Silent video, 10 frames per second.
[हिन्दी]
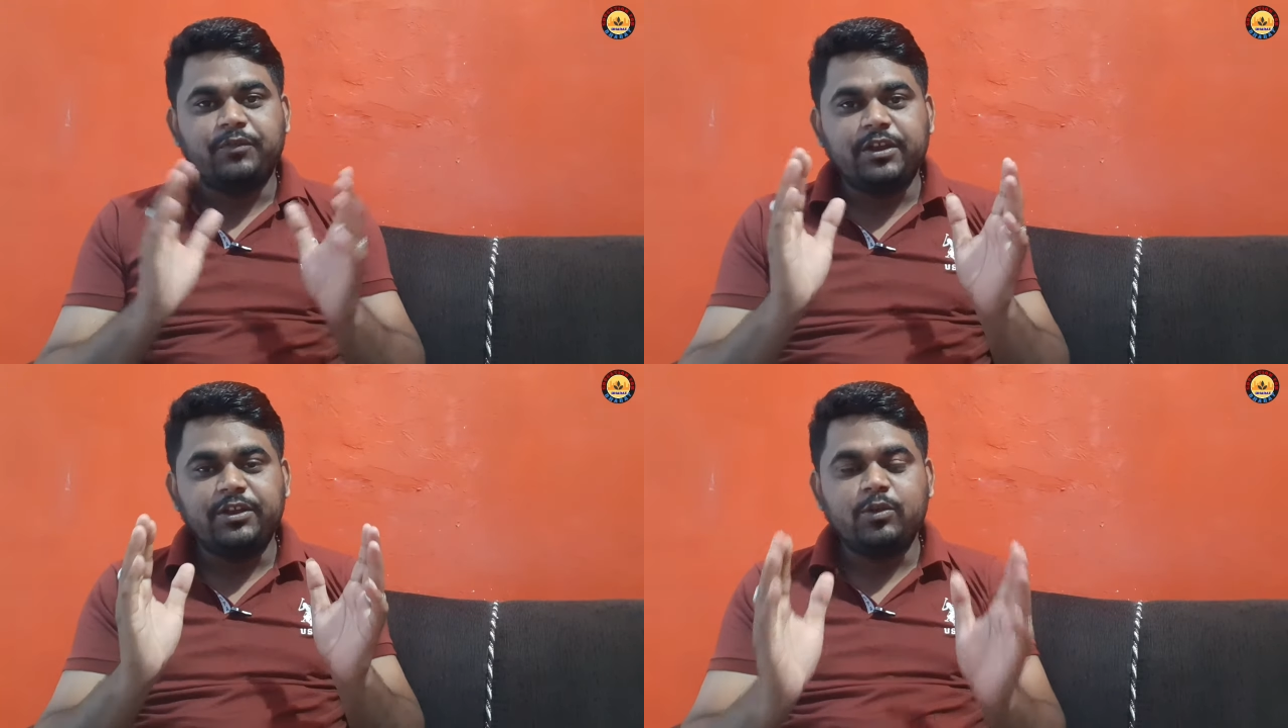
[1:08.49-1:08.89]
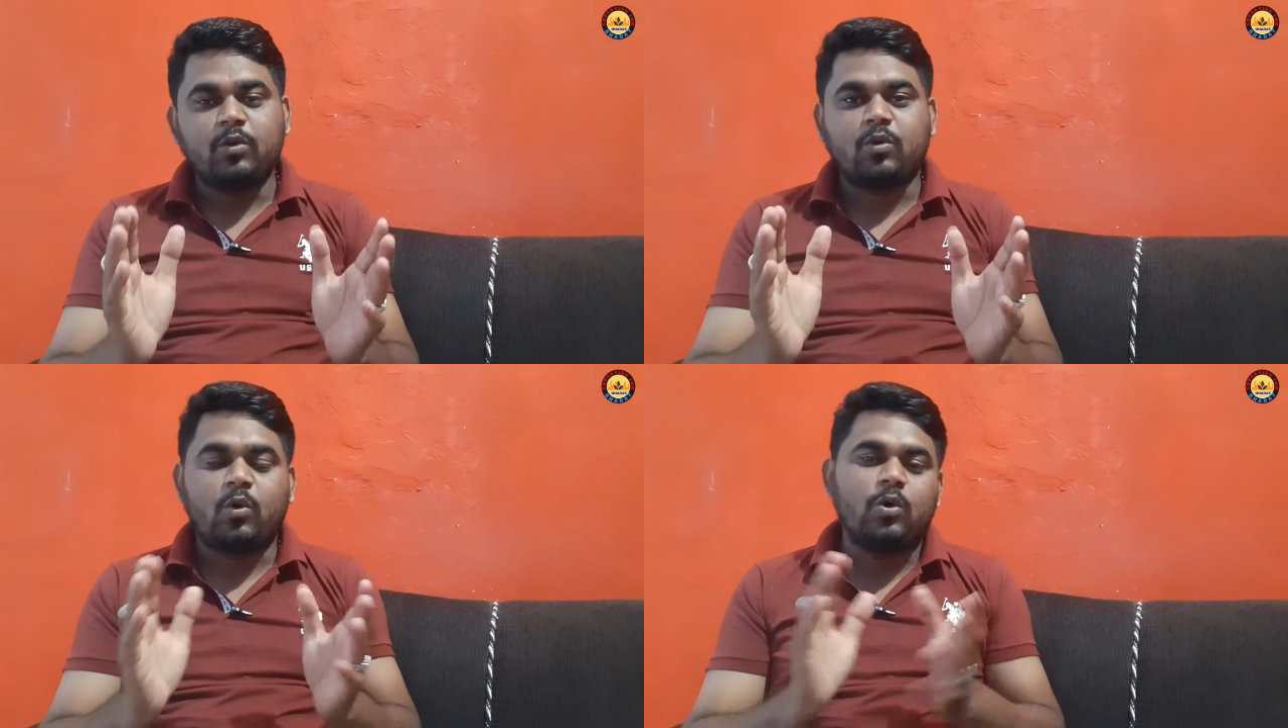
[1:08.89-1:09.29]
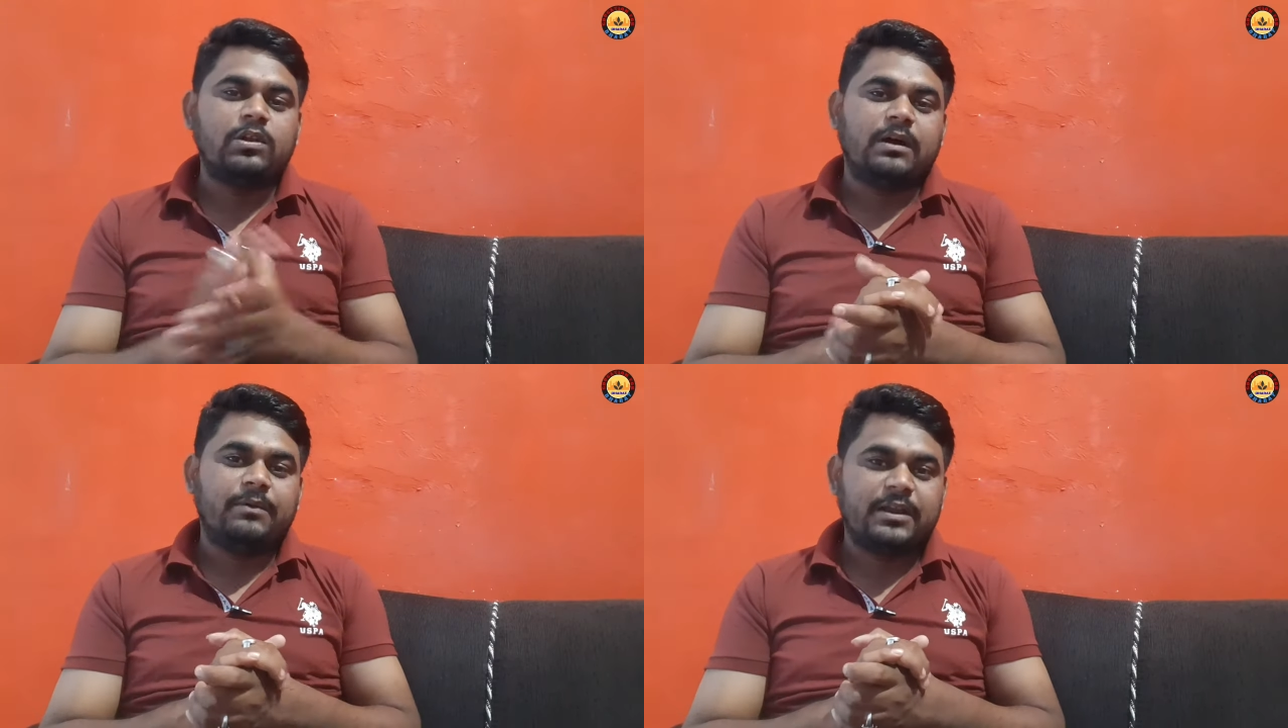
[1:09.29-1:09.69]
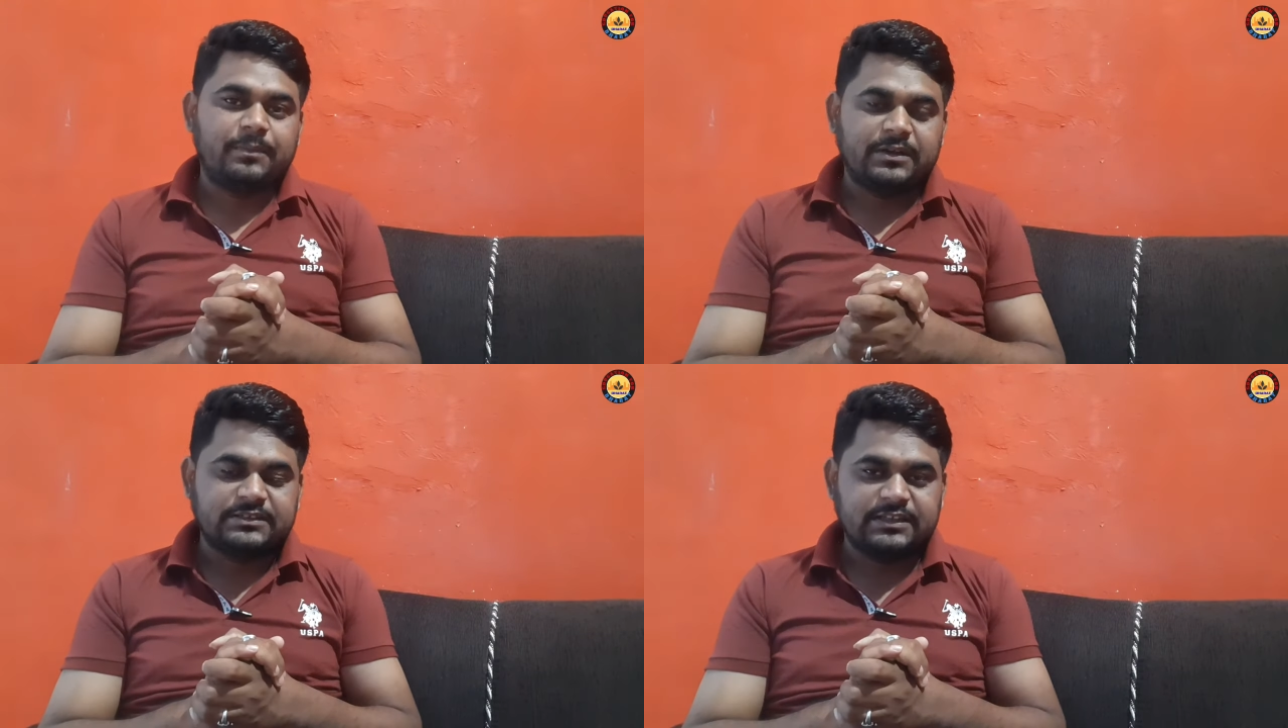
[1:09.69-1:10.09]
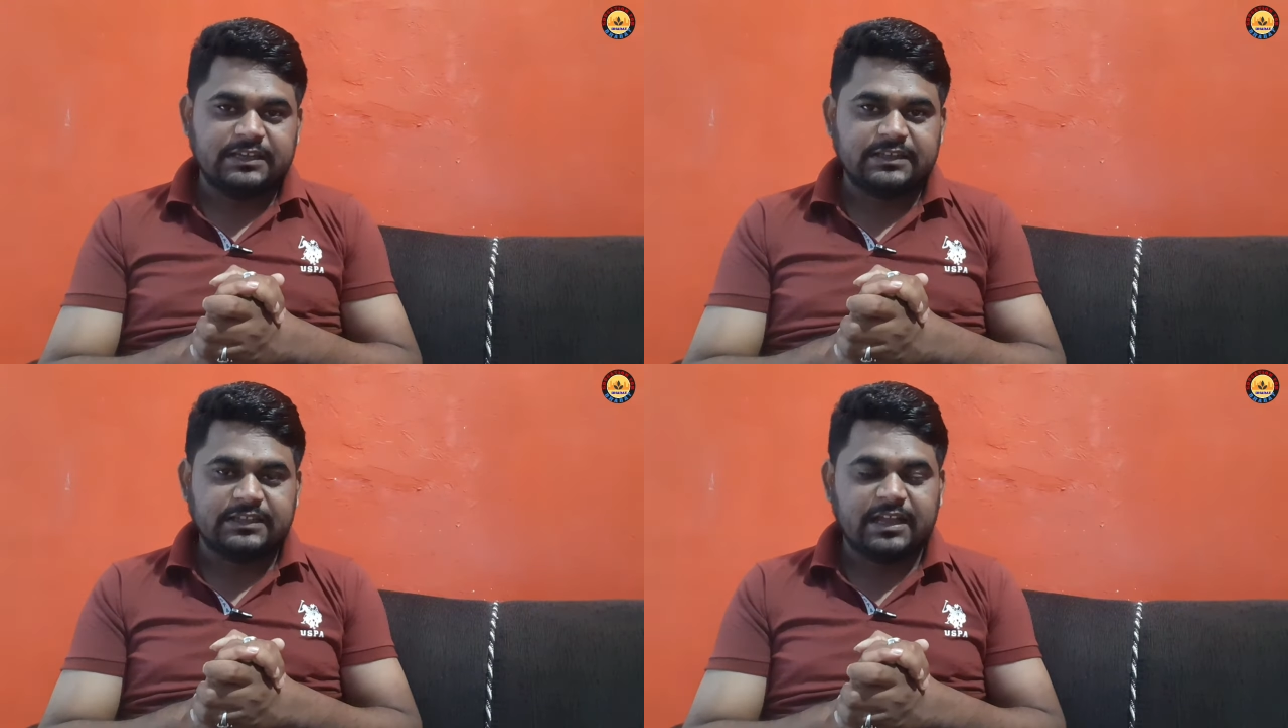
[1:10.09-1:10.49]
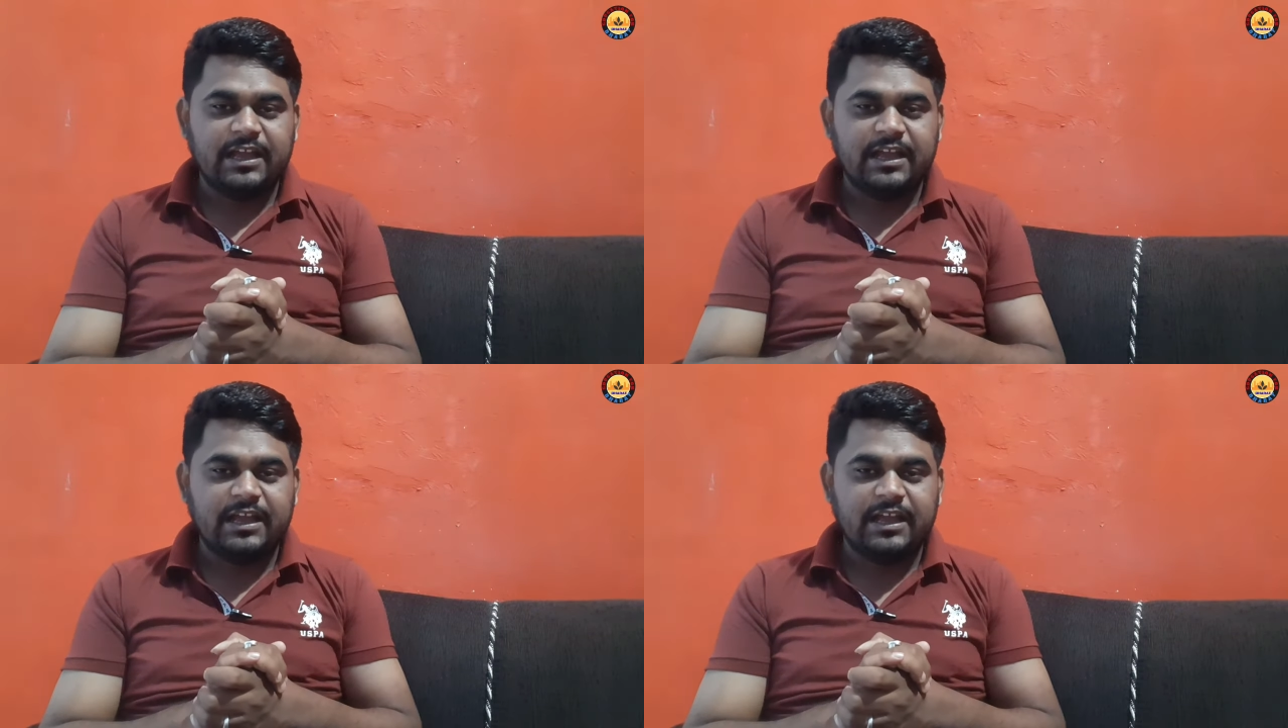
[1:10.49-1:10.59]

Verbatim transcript: वीडियो कॉल हमारे पास किया जाता